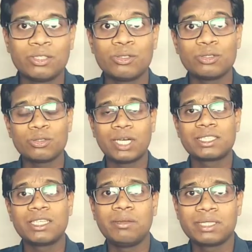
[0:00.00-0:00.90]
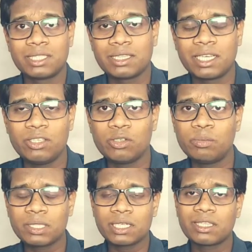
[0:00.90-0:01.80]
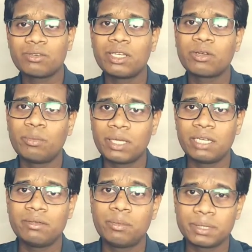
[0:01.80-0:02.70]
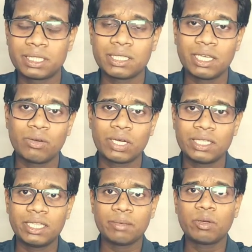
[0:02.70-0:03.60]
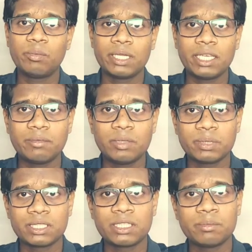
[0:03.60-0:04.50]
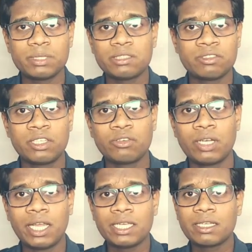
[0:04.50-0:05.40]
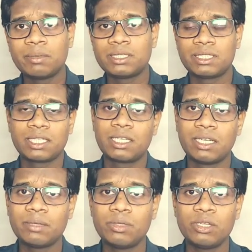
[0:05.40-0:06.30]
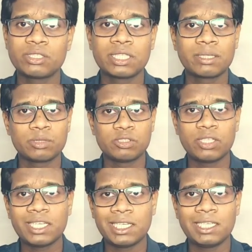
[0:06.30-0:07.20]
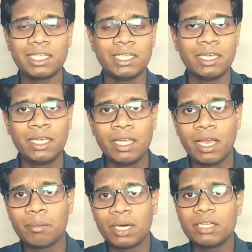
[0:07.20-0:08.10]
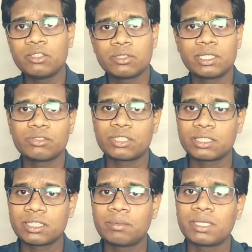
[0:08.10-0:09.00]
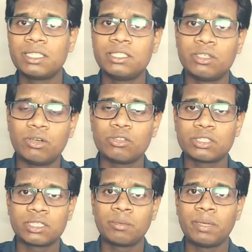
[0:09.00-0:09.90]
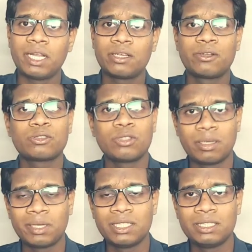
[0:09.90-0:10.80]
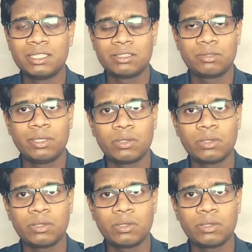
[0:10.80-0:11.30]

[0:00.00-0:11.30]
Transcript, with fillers: तो दोस्तों आज के लिए बस इतना ही उम्मीद करता हूँ कि आपको मेरा वीडियो पसंद आया होगा यदि आपको मेरा ये वीडियो पसंद आया इस वीडियो को लाइक कमेंट शेयर करना भूलिए और साथ ही हमसे जुड़े रहने के लिए हमारे यूट्यूब चैनल को सब्सक्राइब कर दीजिए और उस बेलाइकॉन उसको दबा दीजिए जिससे